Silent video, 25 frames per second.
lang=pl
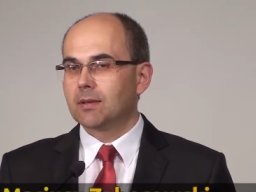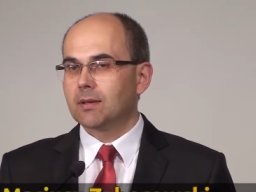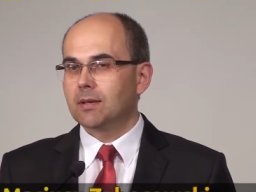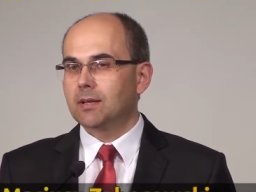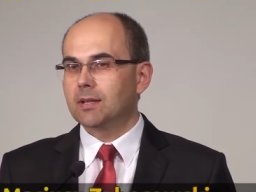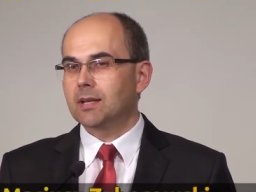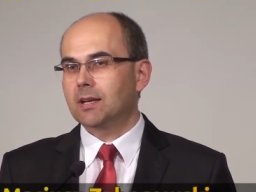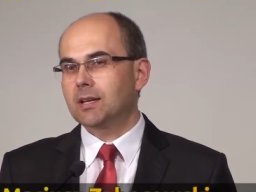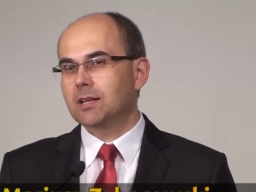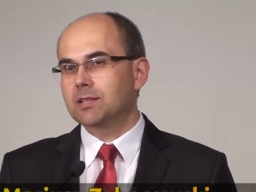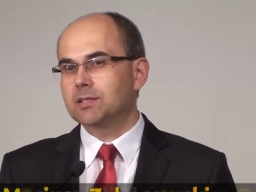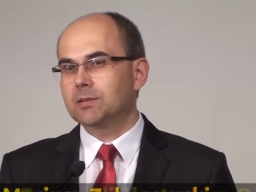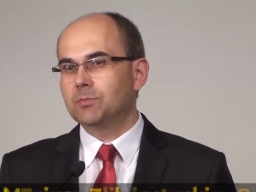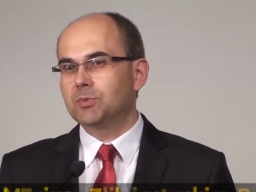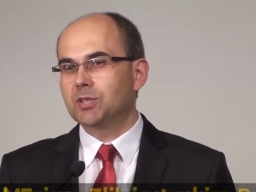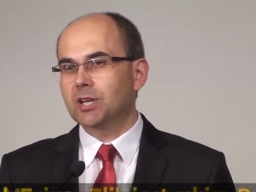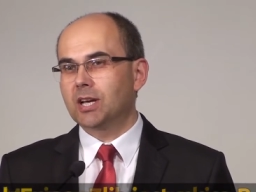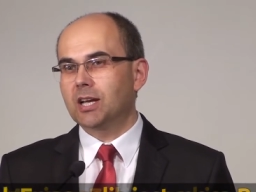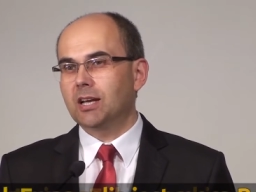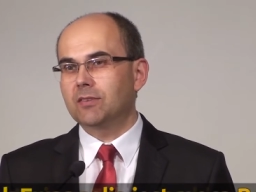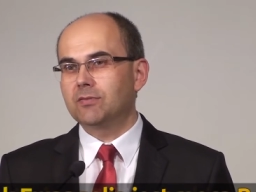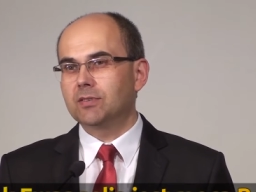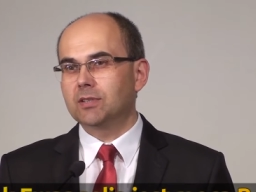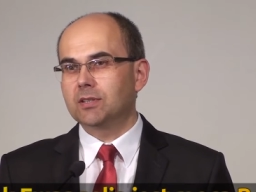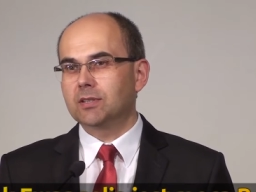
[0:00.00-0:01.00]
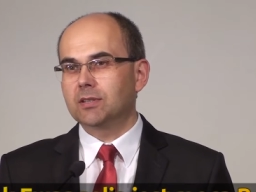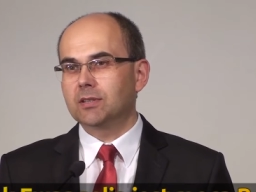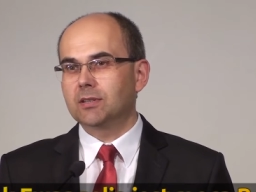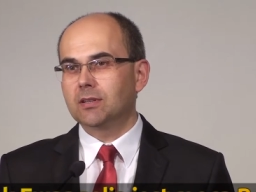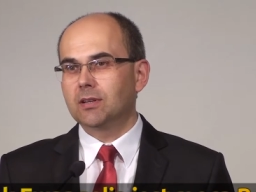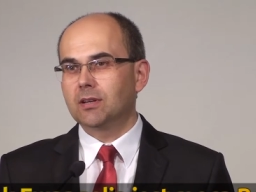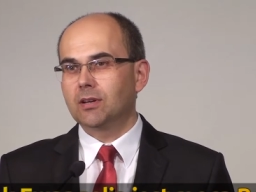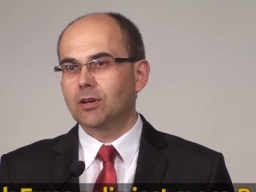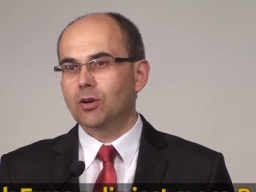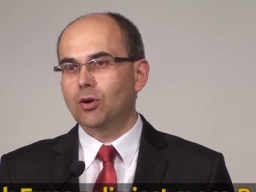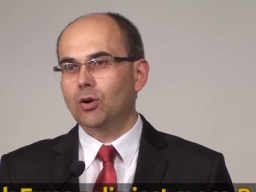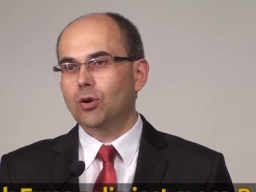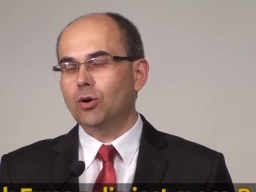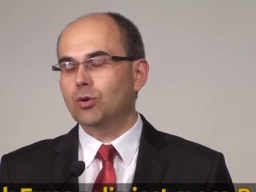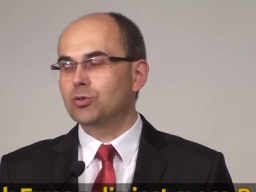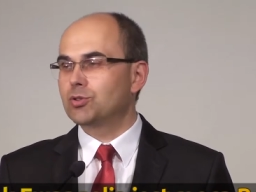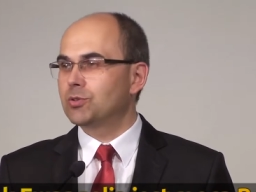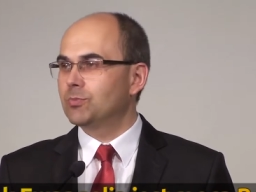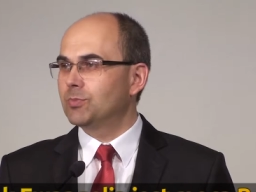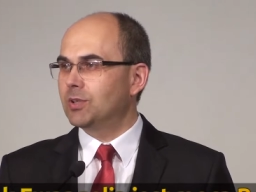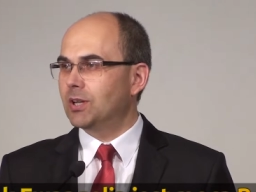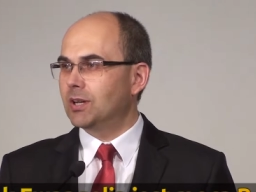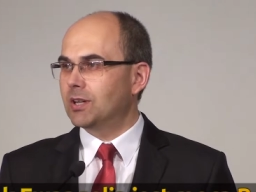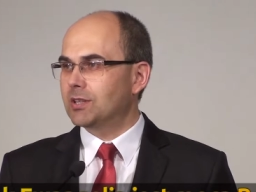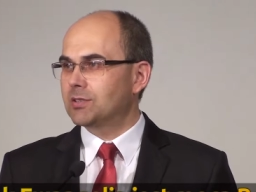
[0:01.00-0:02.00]
I tak jestem ciekawy, o
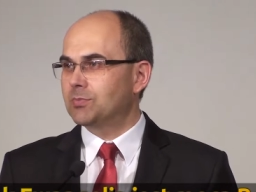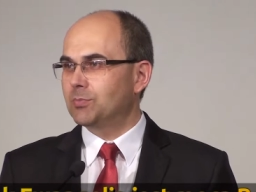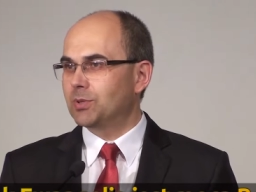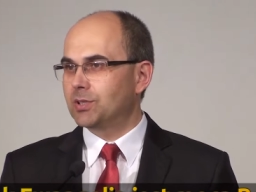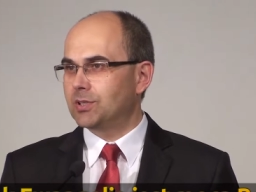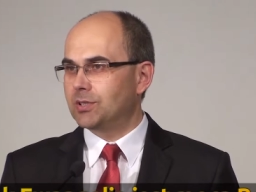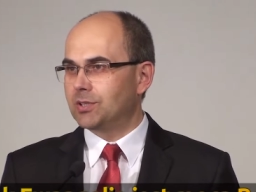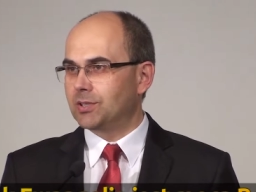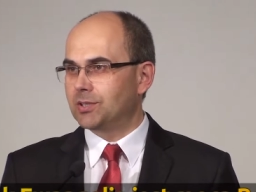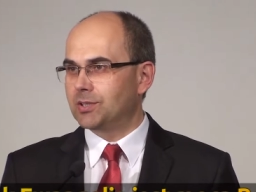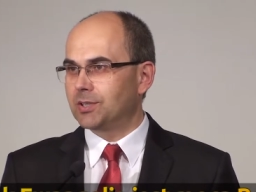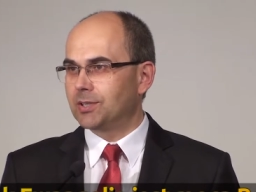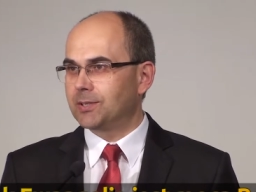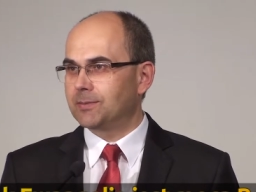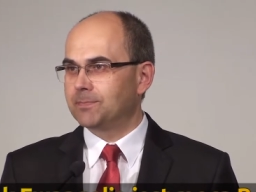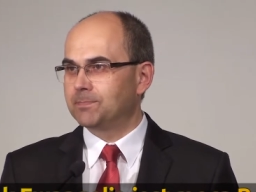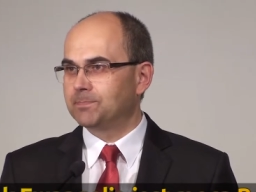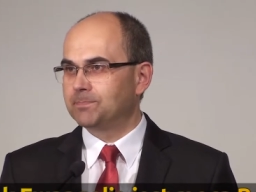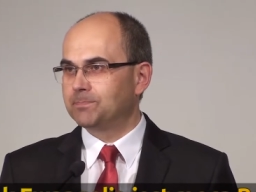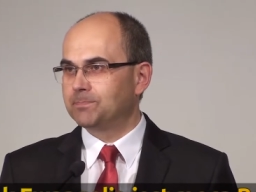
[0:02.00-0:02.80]
czym teraz myślicie.